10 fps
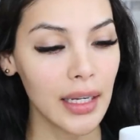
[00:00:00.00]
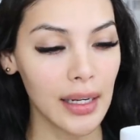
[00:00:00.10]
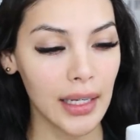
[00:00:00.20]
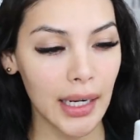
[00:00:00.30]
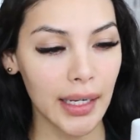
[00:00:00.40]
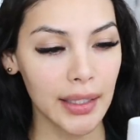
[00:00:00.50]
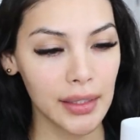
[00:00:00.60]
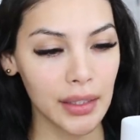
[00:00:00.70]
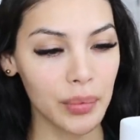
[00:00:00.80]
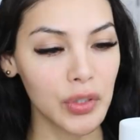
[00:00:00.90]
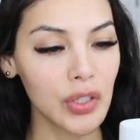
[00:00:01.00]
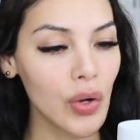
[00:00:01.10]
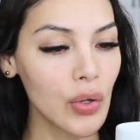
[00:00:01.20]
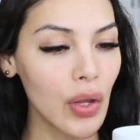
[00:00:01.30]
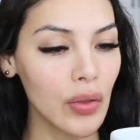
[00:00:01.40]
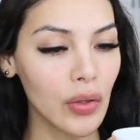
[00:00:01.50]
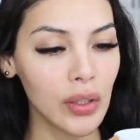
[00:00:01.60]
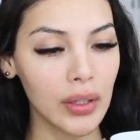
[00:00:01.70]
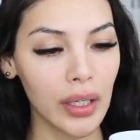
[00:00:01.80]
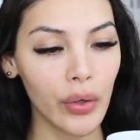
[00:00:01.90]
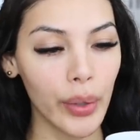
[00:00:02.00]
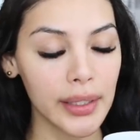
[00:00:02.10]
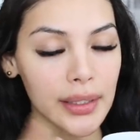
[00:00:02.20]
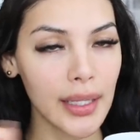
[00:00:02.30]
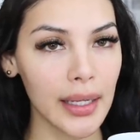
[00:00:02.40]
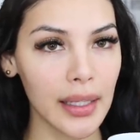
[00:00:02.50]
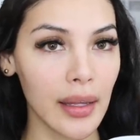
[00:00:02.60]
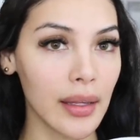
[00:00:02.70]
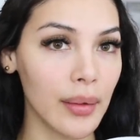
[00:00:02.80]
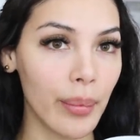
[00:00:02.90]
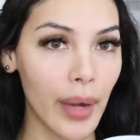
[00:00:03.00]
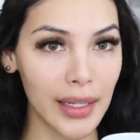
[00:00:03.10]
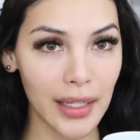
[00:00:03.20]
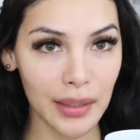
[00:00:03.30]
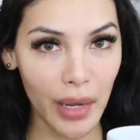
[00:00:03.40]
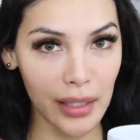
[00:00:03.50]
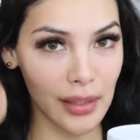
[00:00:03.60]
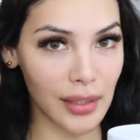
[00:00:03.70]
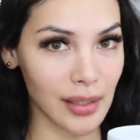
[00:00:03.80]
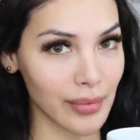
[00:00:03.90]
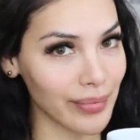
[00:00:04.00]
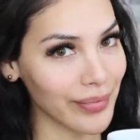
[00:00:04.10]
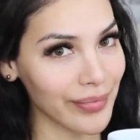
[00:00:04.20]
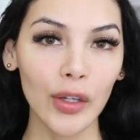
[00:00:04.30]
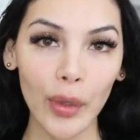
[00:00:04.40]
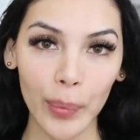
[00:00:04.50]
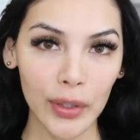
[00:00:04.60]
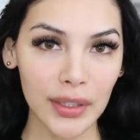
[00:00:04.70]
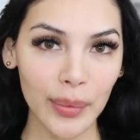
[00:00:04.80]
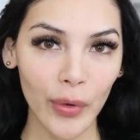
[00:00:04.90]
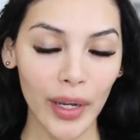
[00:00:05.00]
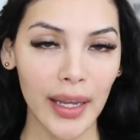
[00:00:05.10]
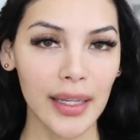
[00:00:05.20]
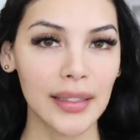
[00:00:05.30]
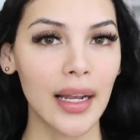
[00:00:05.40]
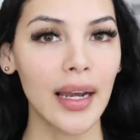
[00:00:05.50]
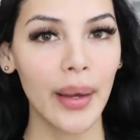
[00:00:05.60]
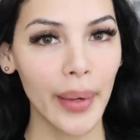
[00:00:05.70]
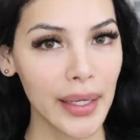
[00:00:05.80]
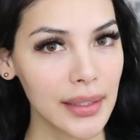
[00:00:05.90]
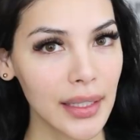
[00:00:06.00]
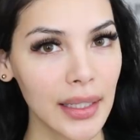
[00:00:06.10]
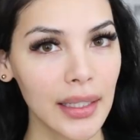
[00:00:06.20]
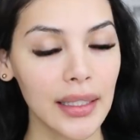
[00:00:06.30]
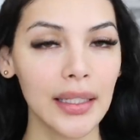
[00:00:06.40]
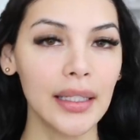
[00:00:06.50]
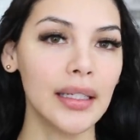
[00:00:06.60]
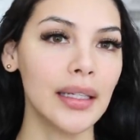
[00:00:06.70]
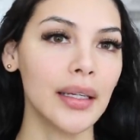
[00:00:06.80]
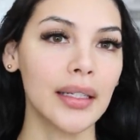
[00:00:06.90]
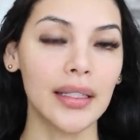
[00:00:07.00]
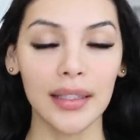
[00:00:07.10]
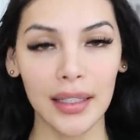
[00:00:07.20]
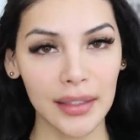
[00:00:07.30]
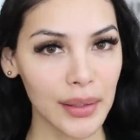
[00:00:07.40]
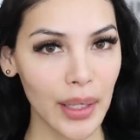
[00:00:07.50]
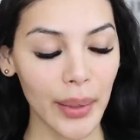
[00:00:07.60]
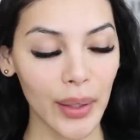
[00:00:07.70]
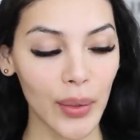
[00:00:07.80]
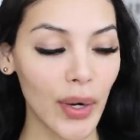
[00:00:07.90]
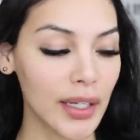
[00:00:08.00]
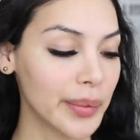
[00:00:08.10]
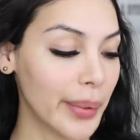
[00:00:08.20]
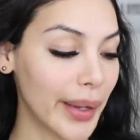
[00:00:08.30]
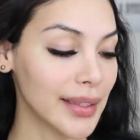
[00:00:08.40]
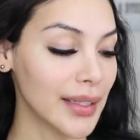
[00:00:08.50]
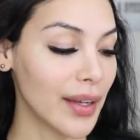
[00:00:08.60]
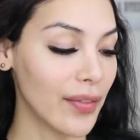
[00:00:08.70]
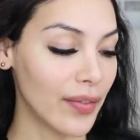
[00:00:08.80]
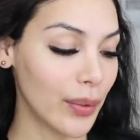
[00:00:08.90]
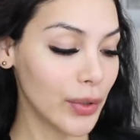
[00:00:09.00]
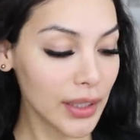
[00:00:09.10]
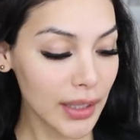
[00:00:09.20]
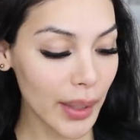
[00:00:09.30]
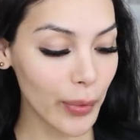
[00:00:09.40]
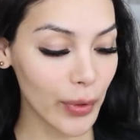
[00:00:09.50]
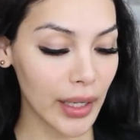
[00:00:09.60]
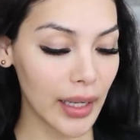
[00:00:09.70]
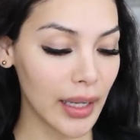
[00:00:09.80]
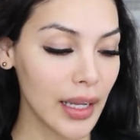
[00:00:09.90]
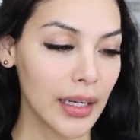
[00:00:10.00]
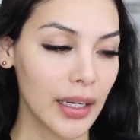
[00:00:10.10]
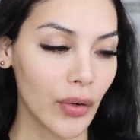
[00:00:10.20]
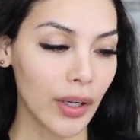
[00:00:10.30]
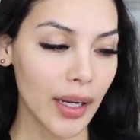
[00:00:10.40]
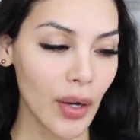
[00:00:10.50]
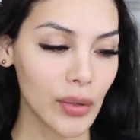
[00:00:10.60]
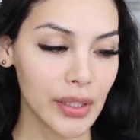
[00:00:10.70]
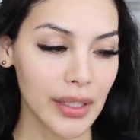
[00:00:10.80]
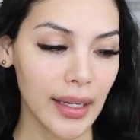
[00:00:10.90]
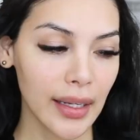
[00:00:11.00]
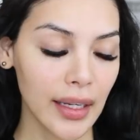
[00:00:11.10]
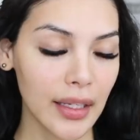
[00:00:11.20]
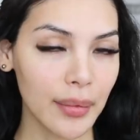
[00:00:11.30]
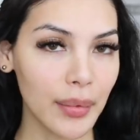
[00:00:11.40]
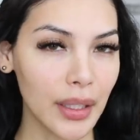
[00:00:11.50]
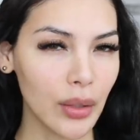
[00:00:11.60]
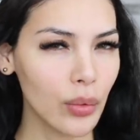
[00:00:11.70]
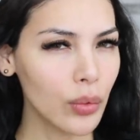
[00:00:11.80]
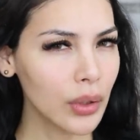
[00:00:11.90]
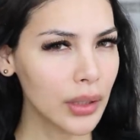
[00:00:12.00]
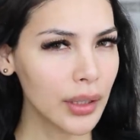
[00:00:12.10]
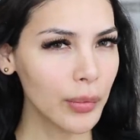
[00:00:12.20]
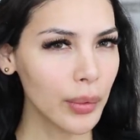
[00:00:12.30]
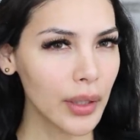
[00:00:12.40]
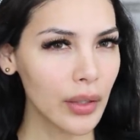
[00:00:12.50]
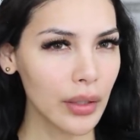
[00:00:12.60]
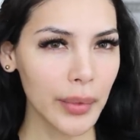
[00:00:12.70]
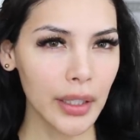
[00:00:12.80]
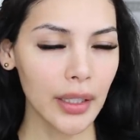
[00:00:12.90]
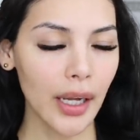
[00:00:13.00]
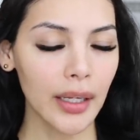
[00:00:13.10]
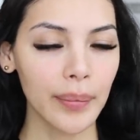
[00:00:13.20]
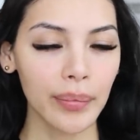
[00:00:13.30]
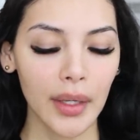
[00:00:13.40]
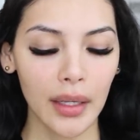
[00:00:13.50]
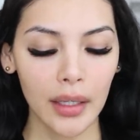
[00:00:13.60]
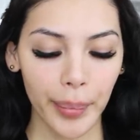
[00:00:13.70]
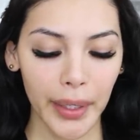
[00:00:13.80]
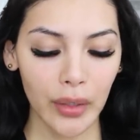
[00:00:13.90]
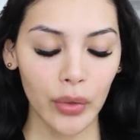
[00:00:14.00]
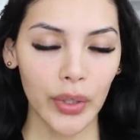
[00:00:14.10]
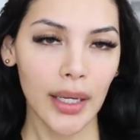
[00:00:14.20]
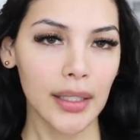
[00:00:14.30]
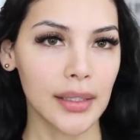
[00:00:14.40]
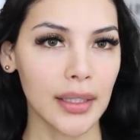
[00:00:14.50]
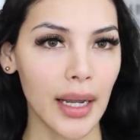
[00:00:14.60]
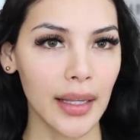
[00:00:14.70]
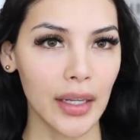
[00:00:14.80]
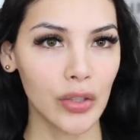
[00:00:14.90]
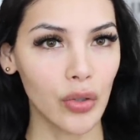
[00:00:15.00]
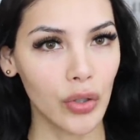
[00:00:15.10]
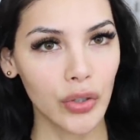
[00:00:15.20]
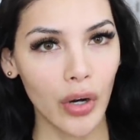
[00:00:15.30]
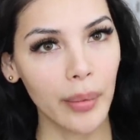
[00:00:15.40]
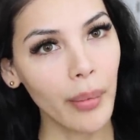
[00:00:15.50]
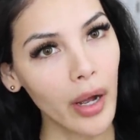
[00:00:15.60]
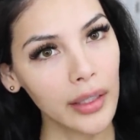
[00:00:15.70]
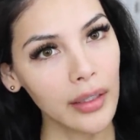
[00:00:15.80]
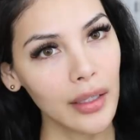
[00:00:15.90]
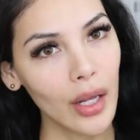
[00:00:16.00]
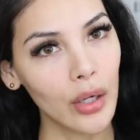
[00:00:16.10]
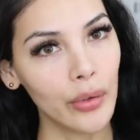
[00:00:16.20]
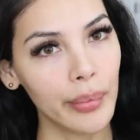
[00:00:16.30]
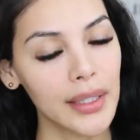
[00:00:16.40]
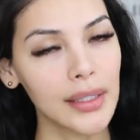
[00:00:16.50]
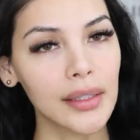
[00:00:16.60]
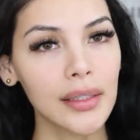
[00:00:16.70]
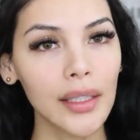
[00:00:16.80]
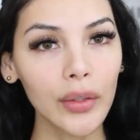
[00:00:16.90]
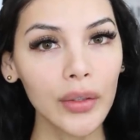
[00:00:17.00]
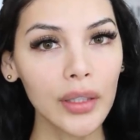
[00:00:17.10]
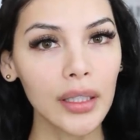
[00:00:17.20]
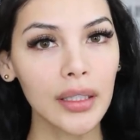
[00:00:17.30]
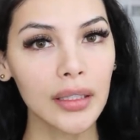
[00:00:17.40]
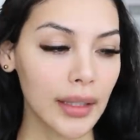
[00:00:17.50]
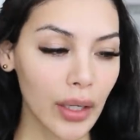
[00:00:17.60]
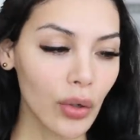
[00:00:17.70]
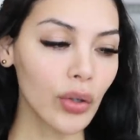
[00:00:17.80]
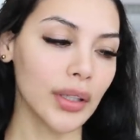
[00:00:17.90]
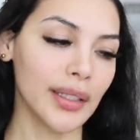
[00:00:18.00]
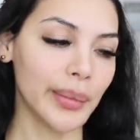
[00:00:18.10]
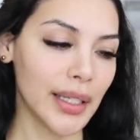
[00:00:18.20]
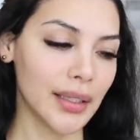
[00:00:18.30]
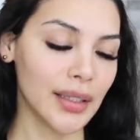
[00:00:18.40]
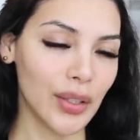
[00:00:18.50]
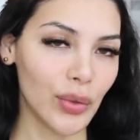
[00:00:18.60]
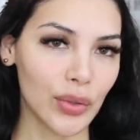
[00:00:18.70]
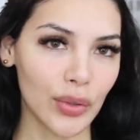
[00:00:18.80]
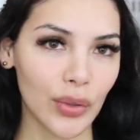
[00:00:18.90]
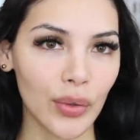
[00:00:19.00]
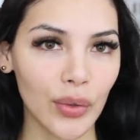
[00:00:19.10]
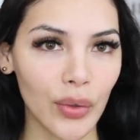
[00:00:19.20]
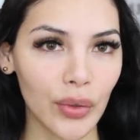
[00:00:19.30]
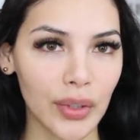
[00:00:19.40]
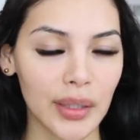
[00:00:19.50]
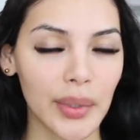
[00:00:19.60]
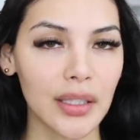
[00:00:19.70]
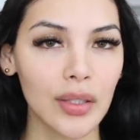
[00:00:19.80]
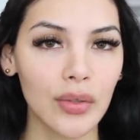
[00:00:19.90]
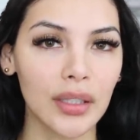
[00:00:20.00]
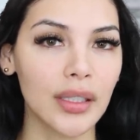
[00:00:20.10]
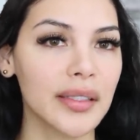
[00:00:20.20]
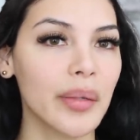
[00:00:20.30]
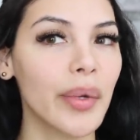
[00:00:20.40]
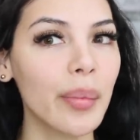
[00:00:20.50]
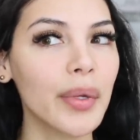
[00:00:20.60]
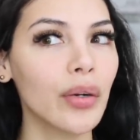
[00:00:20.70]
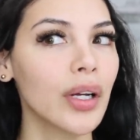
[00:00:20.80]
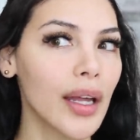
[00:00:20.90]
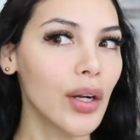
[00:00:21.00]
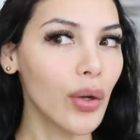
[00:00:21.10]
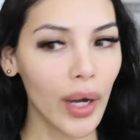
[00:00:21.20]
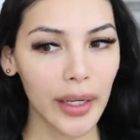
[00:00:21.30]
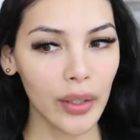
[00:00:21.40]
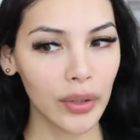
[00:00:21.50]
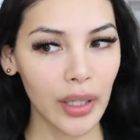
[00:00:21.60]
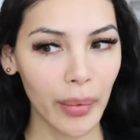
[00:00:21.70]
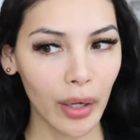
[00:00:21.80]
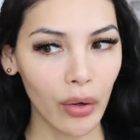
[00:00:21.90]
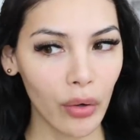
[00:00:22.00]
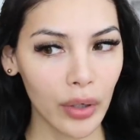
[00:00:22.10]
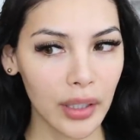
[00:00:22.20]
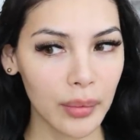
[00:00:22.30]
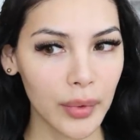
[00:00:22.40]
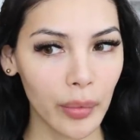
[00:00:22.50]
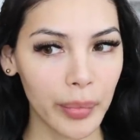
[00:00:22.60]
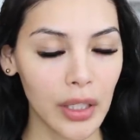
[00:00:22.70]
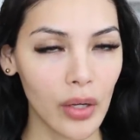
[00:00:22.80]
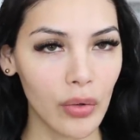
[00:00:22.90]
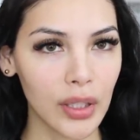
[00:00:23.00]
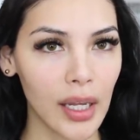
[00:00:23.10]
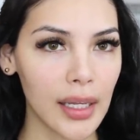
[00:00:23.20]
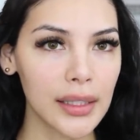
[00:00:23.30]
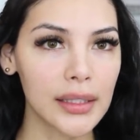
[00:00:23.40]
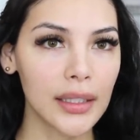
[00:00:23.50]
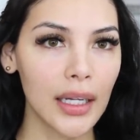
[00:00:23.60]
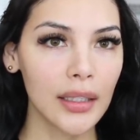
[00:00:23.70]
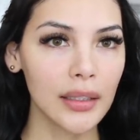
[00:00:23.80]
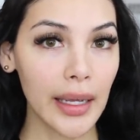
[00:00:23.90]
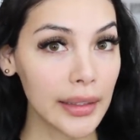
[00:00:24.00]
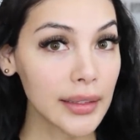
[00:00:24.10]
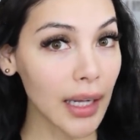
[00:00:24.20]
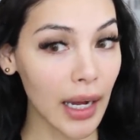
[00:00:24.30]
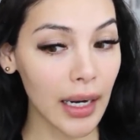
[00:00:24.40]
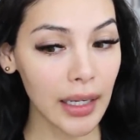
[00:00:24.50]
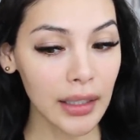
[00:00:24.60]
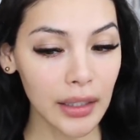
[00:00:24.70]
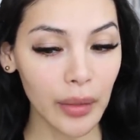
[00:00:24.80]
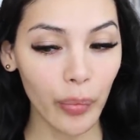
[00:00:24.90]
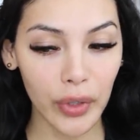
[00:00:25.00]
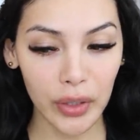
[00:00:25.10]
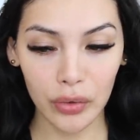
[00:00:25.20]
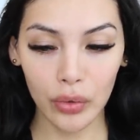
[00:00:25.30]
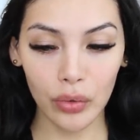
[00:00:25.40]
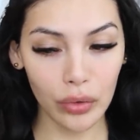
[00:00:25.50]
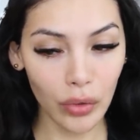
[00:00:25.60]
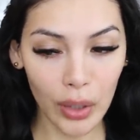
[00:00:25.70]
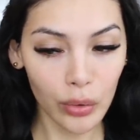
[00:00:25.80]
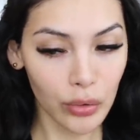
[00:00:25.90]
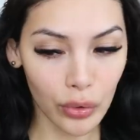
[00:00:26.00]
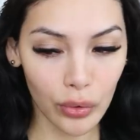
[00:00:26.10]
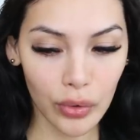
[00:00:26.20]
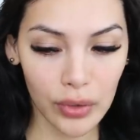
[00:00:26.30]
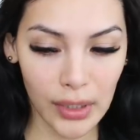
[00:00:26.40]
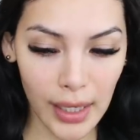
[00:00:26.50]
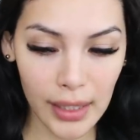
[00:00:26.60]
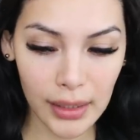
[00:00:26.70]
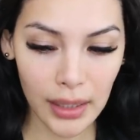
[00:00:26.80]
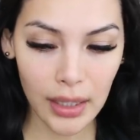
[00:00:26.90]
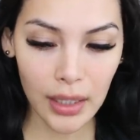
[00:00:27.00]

en la caja de descripción donde tengo esta y varias más. Y lo próximo es la base y quizás ya saben cuál es mi base favorita porque creo que la usé en mi último video de maquillaje. Pero es la de Giorgio Armani Luminous Silk. Tengo otras bases y uso otras bases durante la semana, pero no hay otra mejor en mi opinión que esta. Es cara y por eso no la uso todos los días,